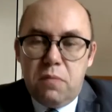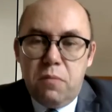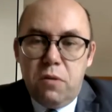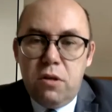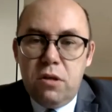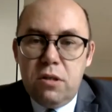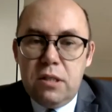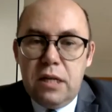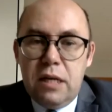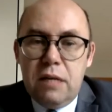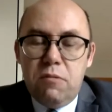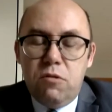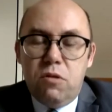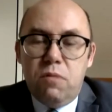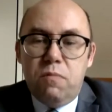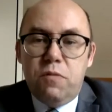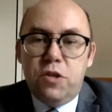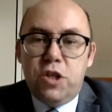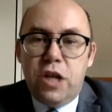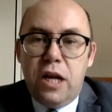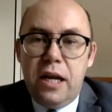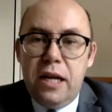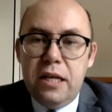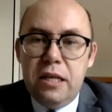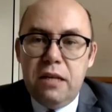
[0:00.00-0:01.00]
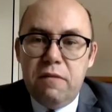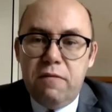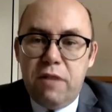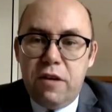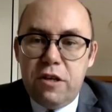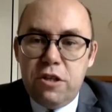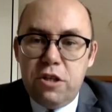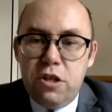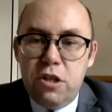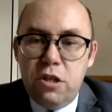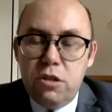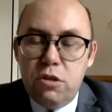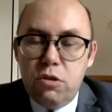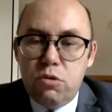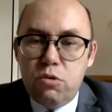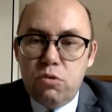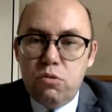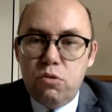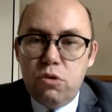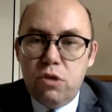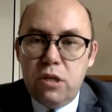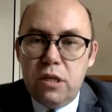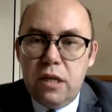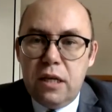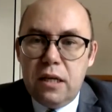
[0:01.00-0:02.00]
Moim zdaniem to szalenie ważne
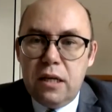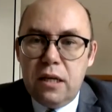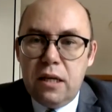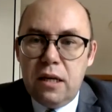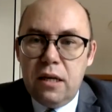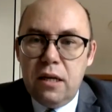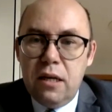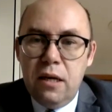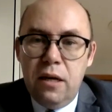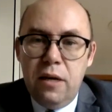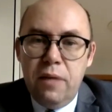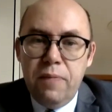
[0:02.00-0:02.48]
rozróżnienie.